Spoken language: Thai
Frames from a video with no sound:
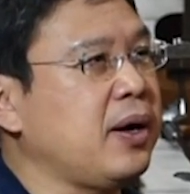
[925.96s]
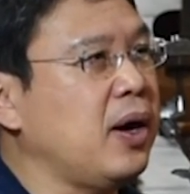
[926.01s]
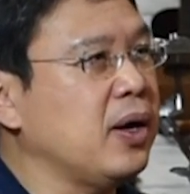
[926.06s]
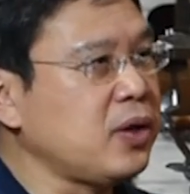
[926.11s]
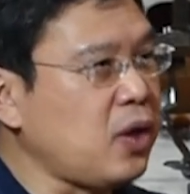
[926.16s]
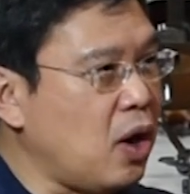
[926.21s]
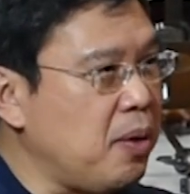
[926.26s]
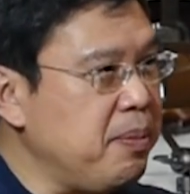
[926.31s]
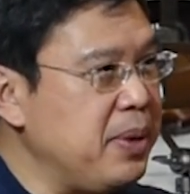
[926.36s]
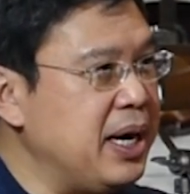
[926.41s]
ก็
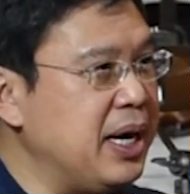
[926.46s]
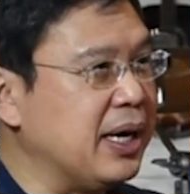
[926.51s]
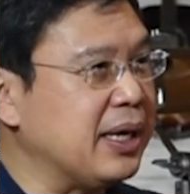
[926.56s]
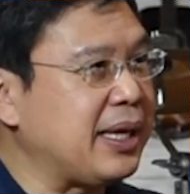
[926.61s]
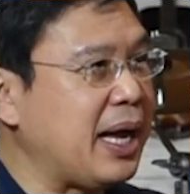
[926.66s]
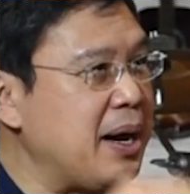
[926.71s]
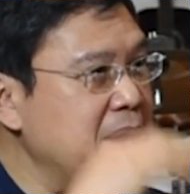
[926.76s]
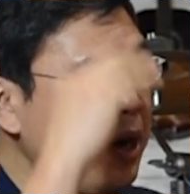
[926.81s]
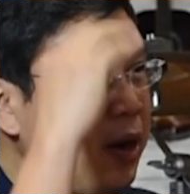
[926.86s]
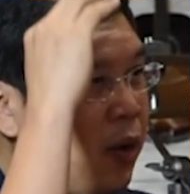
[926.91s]
ต่อเมื่อ
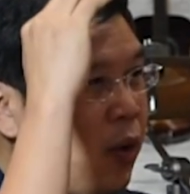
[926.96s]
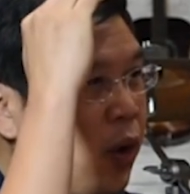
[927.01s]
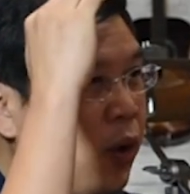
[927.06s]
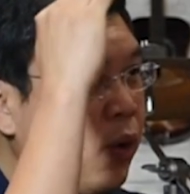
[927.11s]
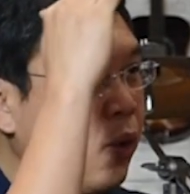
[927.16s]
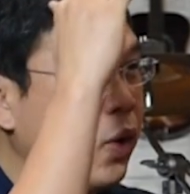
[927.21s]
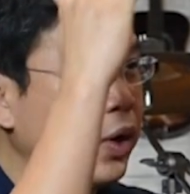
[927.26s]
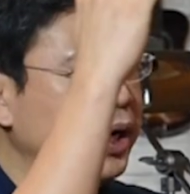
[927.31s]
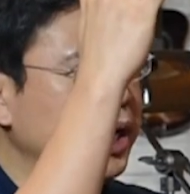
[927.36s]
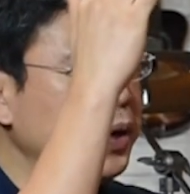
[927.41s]
ทั้ง
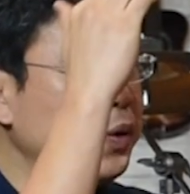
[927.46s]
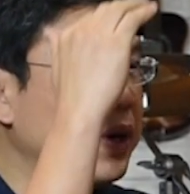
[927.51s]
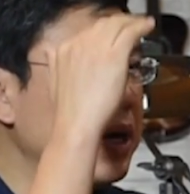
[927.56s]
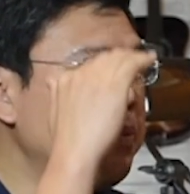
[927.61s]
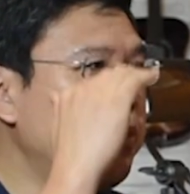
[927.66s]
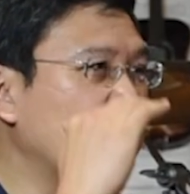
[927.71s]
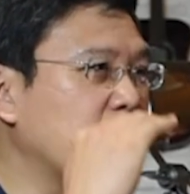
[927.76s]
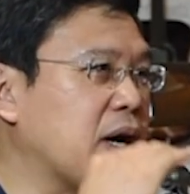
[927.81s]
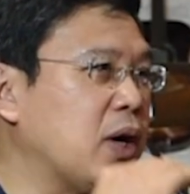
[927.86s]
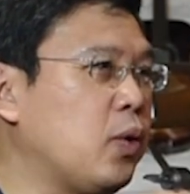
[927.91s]
คนที่อยู่
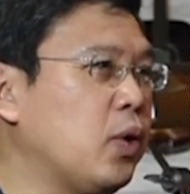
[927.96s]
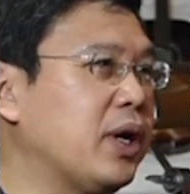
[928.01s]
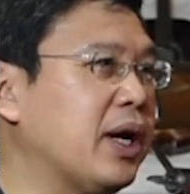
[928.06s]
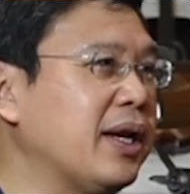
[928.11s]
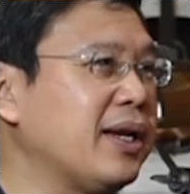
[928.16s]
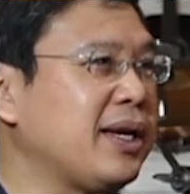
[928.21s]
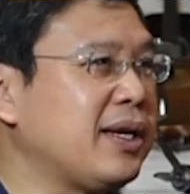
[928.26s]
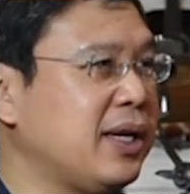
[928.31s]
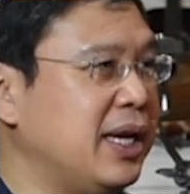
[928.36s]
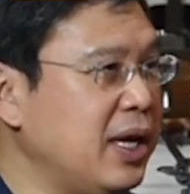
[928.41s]
ข้างบนกับคน
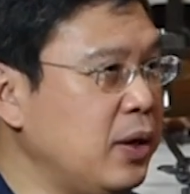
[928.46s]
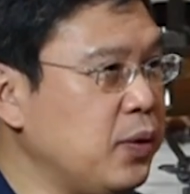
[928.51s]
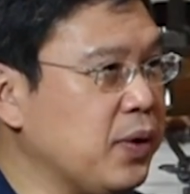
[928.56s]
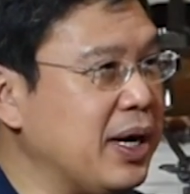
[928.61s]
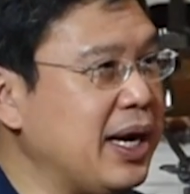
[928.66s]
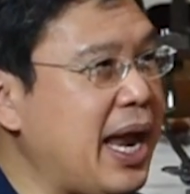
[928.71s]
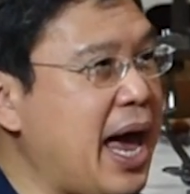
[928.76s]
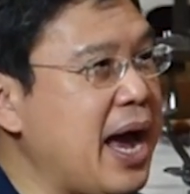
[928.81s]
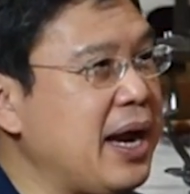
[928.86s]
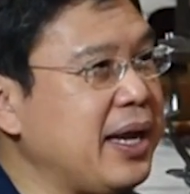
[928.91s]
ที่อยู่
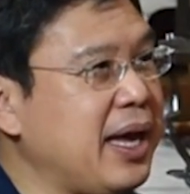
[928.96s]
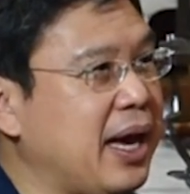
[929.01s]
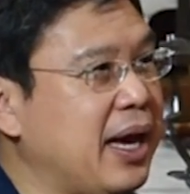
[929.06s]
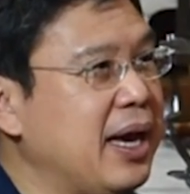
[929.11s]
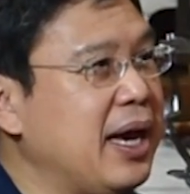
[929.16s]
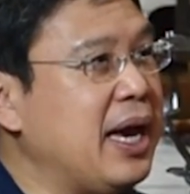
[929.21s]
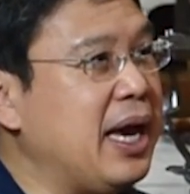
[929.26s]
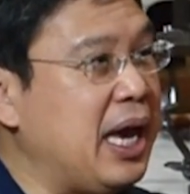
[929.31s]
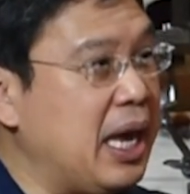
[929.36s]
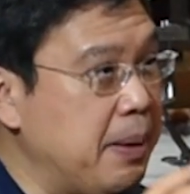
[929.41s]
ข้างล่างเนี่ย
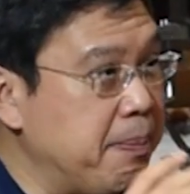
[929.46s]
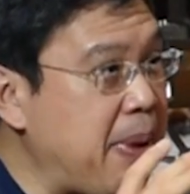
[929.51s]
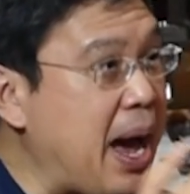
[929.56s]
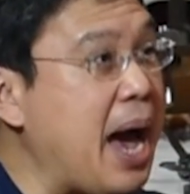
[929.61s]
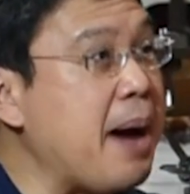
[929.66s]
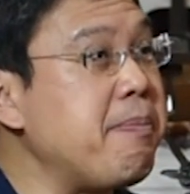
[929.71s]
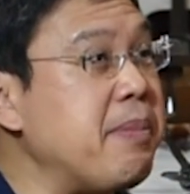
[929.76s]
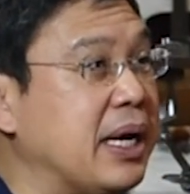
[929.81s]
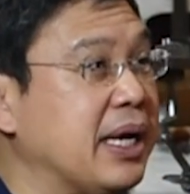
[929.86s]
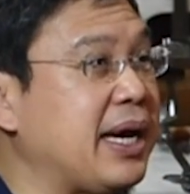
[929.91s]
เห็น
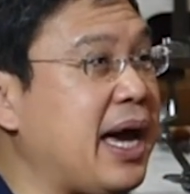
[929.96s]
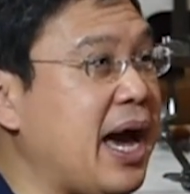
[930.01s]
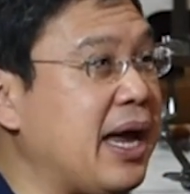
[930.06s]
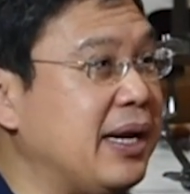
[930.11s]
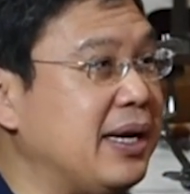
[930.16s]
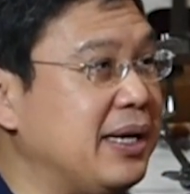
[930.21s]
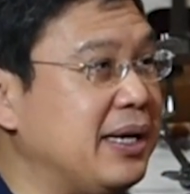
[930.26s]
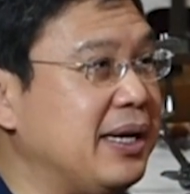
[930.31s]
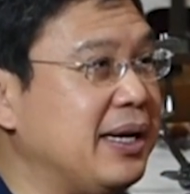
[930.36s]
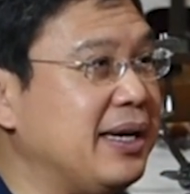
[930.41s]
ภาพเหมือนกั
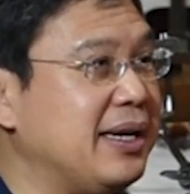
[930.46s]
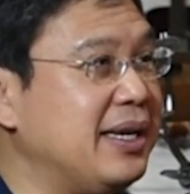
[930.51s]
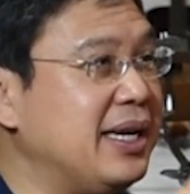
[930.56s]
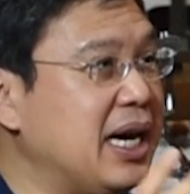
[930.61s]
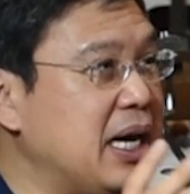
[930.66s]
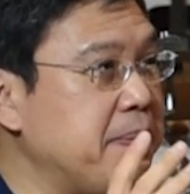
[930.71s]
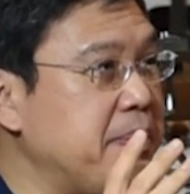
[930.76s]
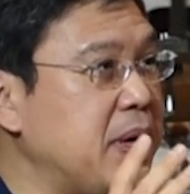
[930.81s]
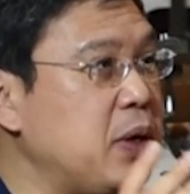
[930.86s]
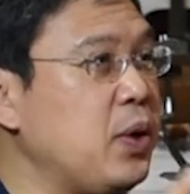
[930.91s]
น
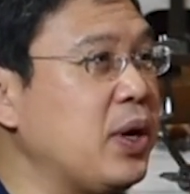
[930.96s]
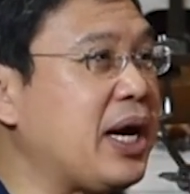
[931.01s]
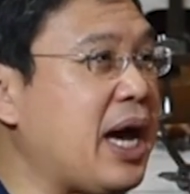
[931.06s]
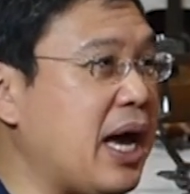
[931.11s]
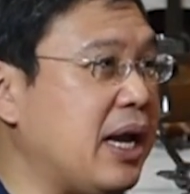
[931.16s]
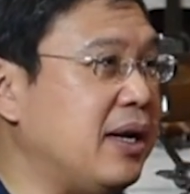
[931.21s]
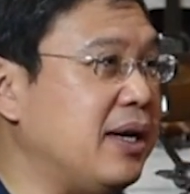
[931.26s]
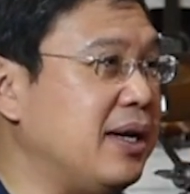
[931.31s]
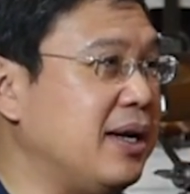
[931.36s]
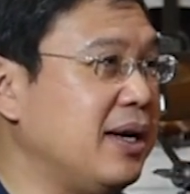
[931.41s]
เดินไปด้วย
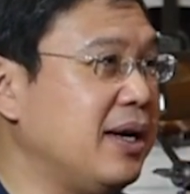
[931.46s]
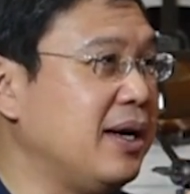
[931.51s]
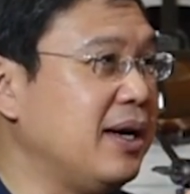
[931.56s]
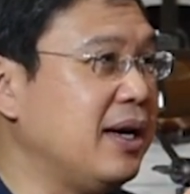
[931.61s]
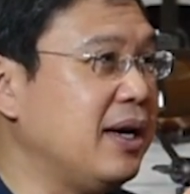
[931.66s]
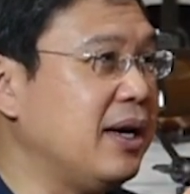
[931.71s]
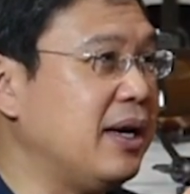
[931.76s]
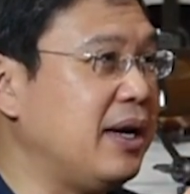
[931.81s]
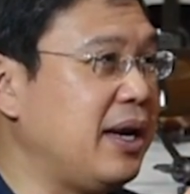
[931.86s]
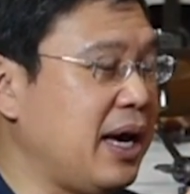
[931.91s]
กัน
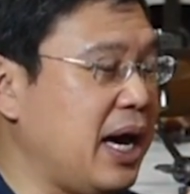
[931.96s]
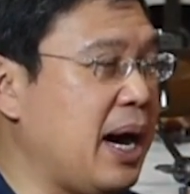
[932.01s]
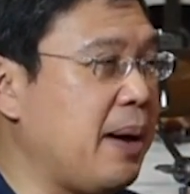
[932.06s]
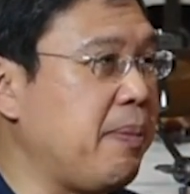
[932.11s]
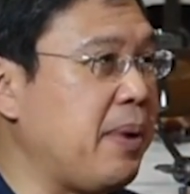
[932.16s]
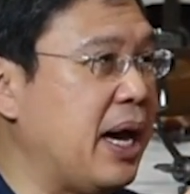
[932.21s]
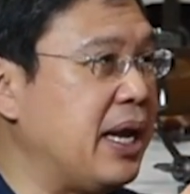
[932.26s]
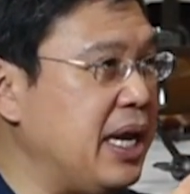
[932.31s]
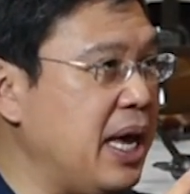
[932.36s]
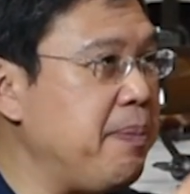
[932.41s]
นะครั
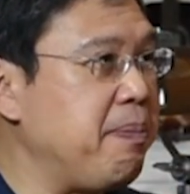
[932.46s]
บอัน